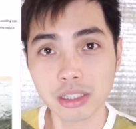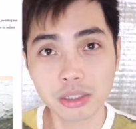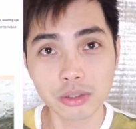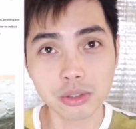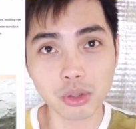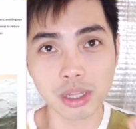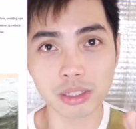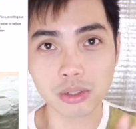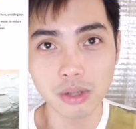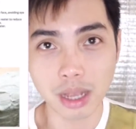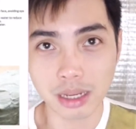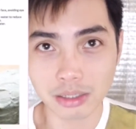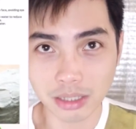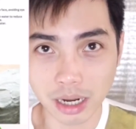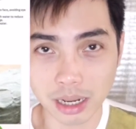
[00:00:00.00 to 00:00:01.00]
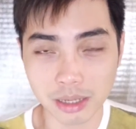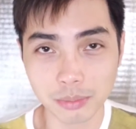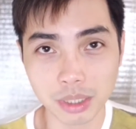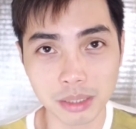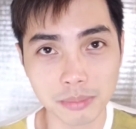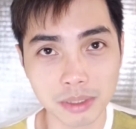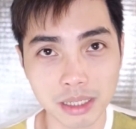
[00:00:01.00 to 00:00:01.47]
Nagustuhan ko nga siya. I'm
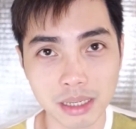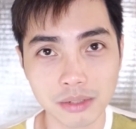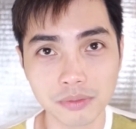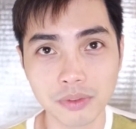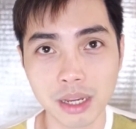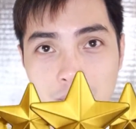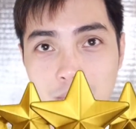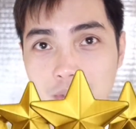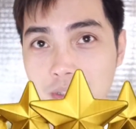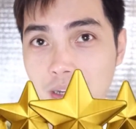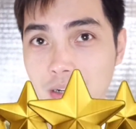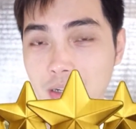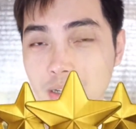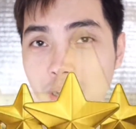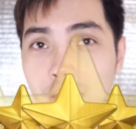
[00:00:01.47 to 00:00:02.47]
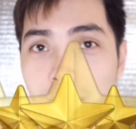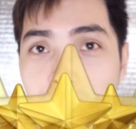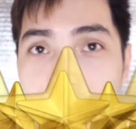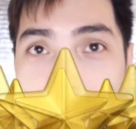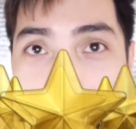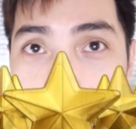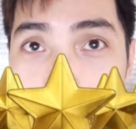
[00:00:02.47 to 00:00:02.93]
giving it 5 stars out
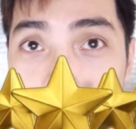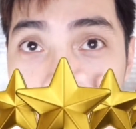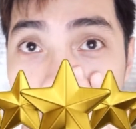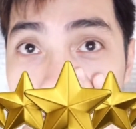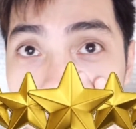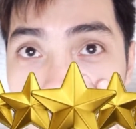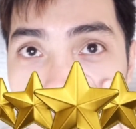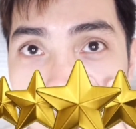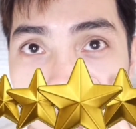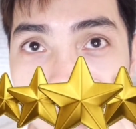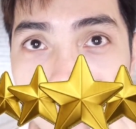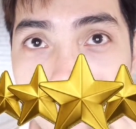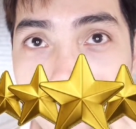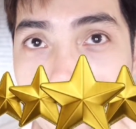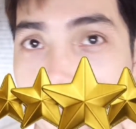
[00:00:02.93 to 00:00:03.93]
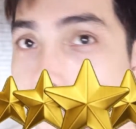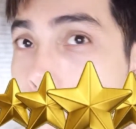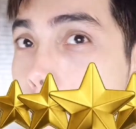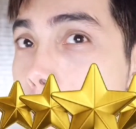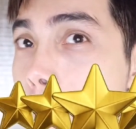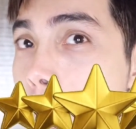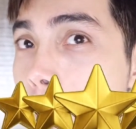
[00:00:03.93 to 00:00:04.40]
of 5 stars.
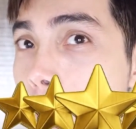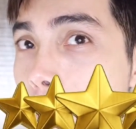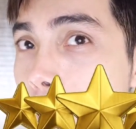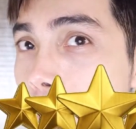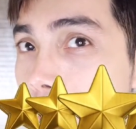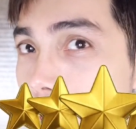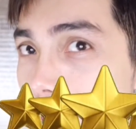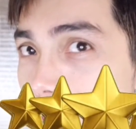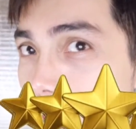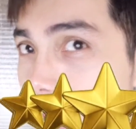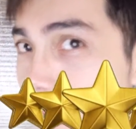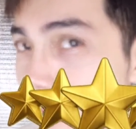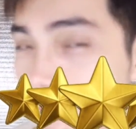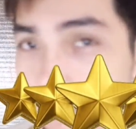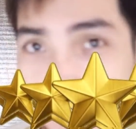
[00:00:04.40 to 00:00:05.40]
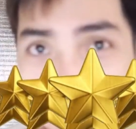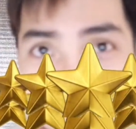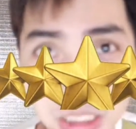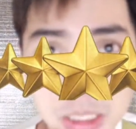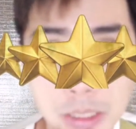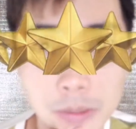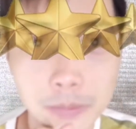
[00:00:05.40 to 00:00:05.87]
Ang ganda niya sa
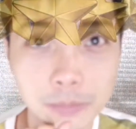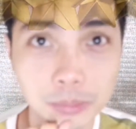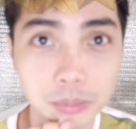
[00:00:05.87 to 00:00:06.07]
face.